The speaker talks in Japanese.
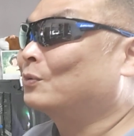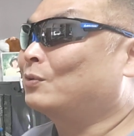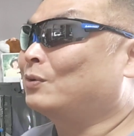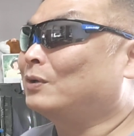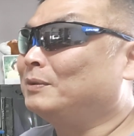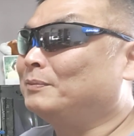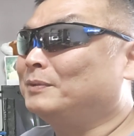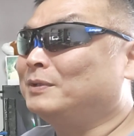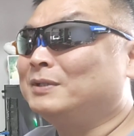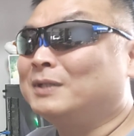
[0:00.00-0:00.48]

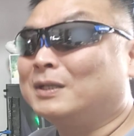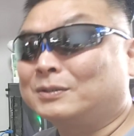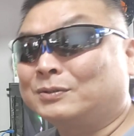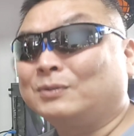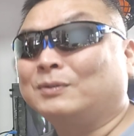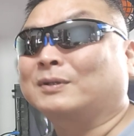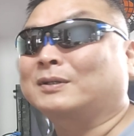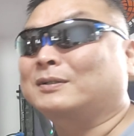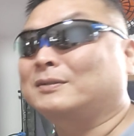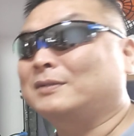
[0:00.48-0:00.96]
これみんな
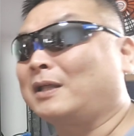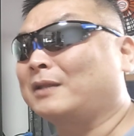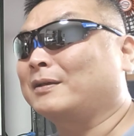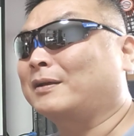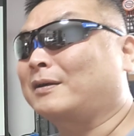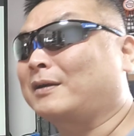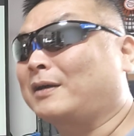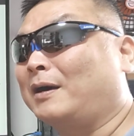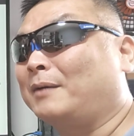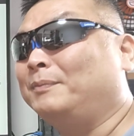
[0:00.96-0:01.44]
しょだっ
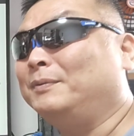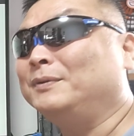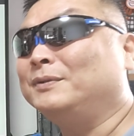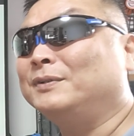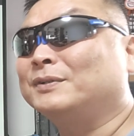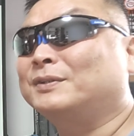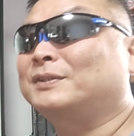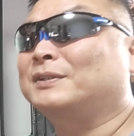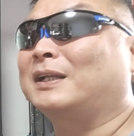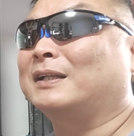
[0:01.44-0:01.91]
て株
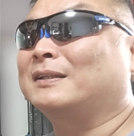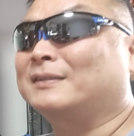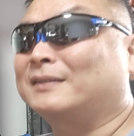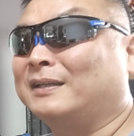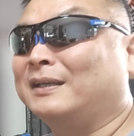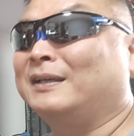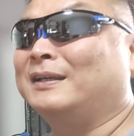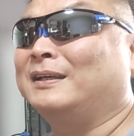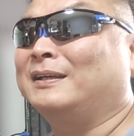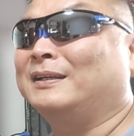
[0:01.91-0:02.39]
主だっ
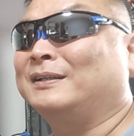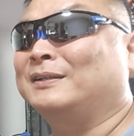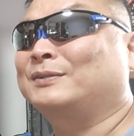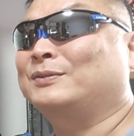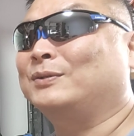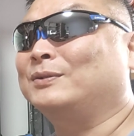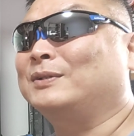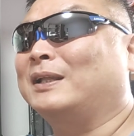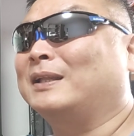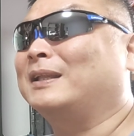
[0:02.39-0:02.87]
て
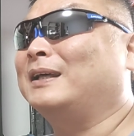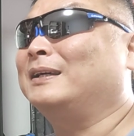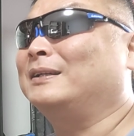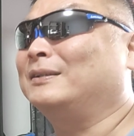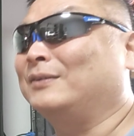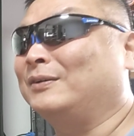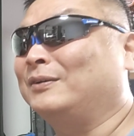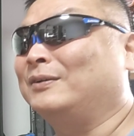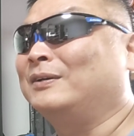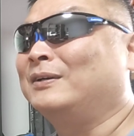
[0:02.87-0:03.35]
そうじゃな
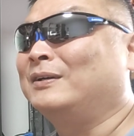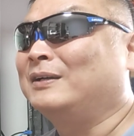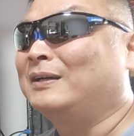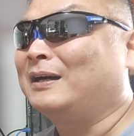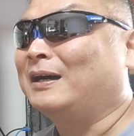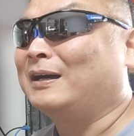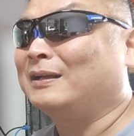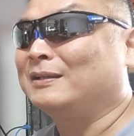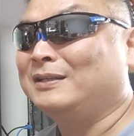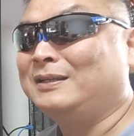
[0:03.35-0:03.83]
いの
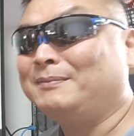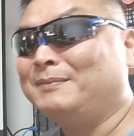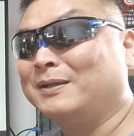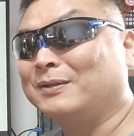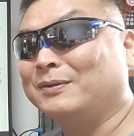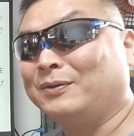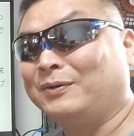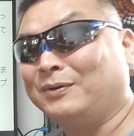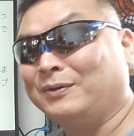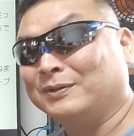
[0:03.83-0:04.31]
あ
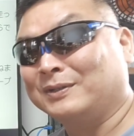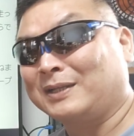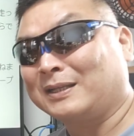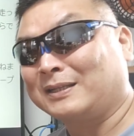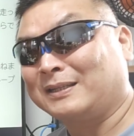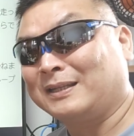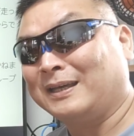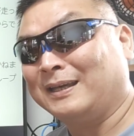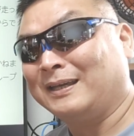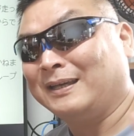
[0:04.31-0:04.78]
今の
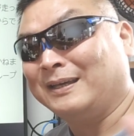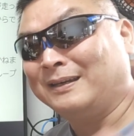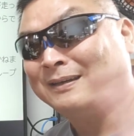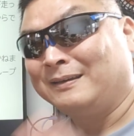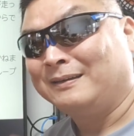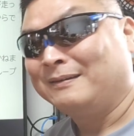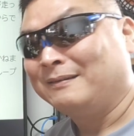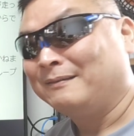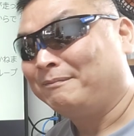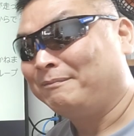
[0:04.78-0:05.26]
だって
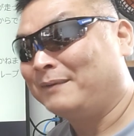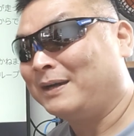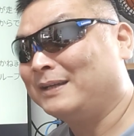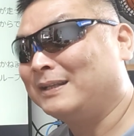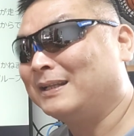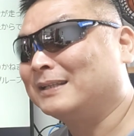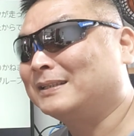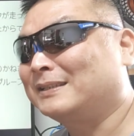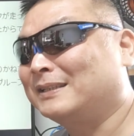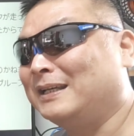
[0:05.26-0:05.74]

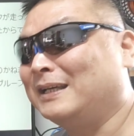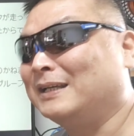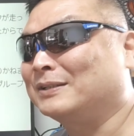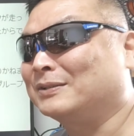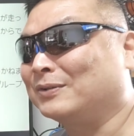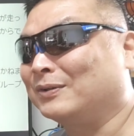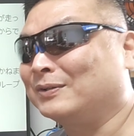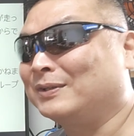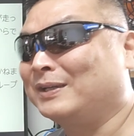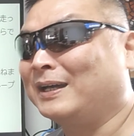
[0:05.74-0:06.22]
マイナス形
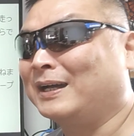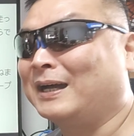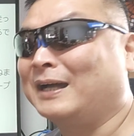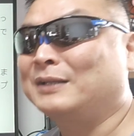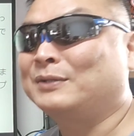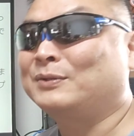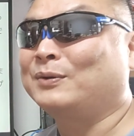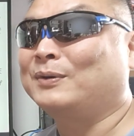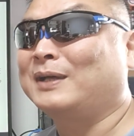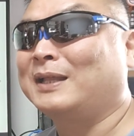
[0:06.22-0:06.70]
状で
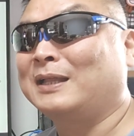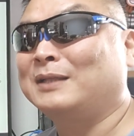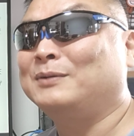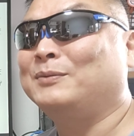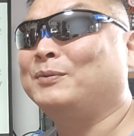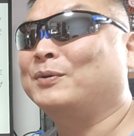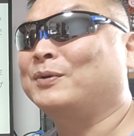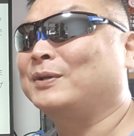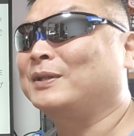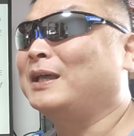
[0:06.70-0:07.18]
配当が
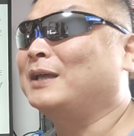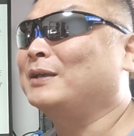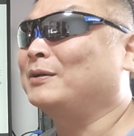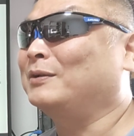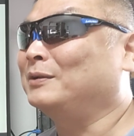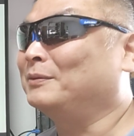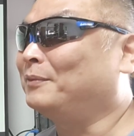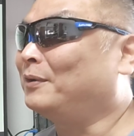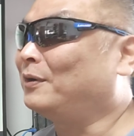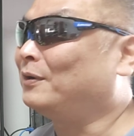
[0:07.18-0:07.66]
何も来ない
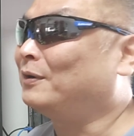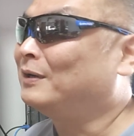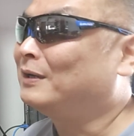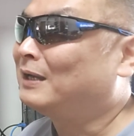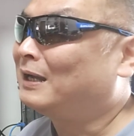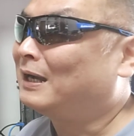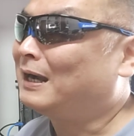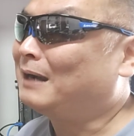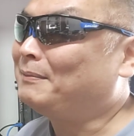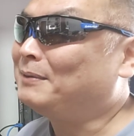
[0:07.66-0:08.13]
よりも
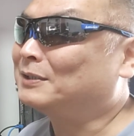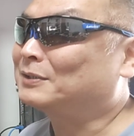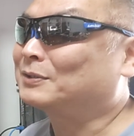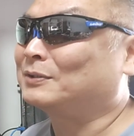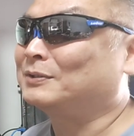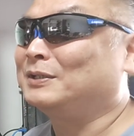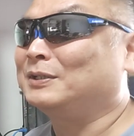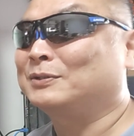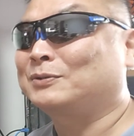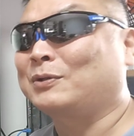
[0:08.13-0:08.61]

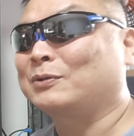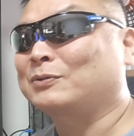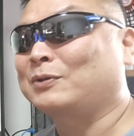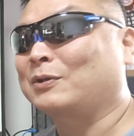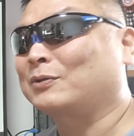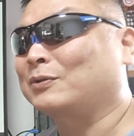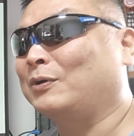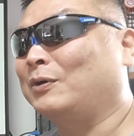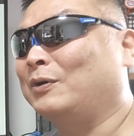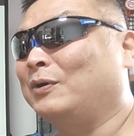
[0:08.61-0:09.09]
アマゾンにとっ
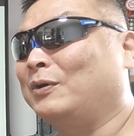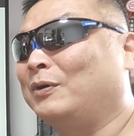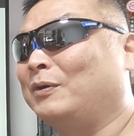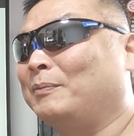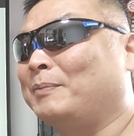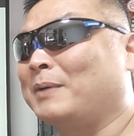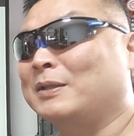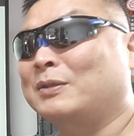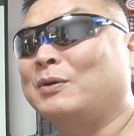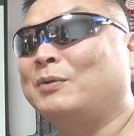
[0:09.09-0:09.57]
と
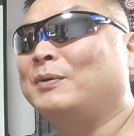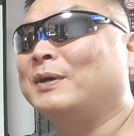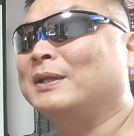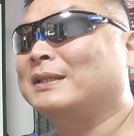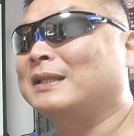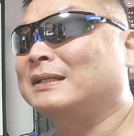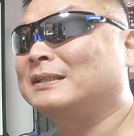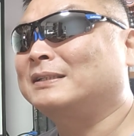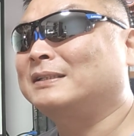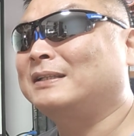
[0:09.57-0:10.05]
とバトン
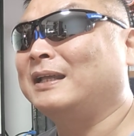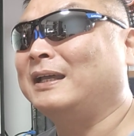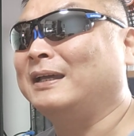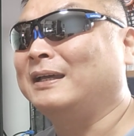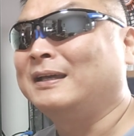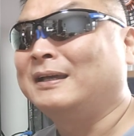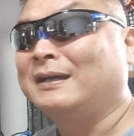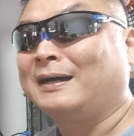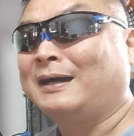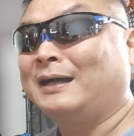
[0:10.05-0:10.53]
渡し
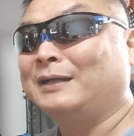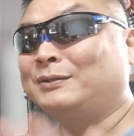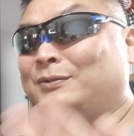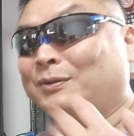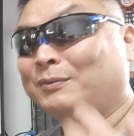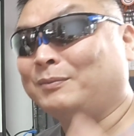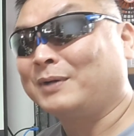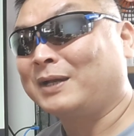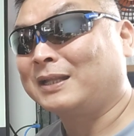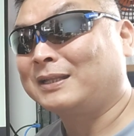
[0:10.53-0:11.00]
て配
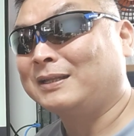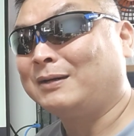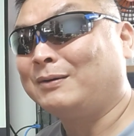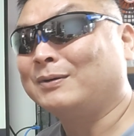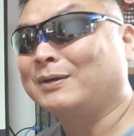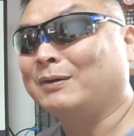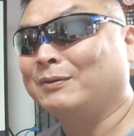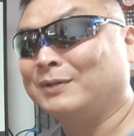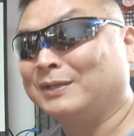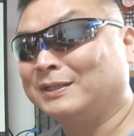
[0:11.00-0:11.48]
当もらった
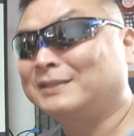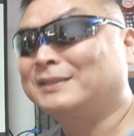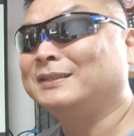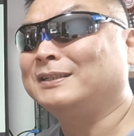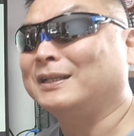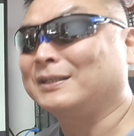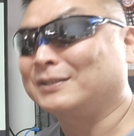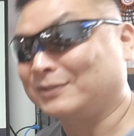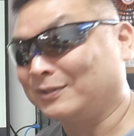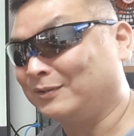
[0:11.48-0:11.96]
方が嬉
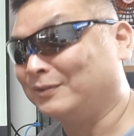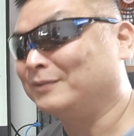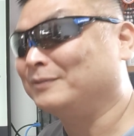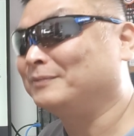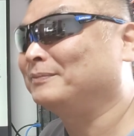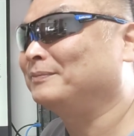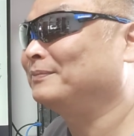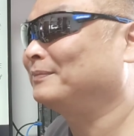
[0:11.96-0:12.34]
しいでしょ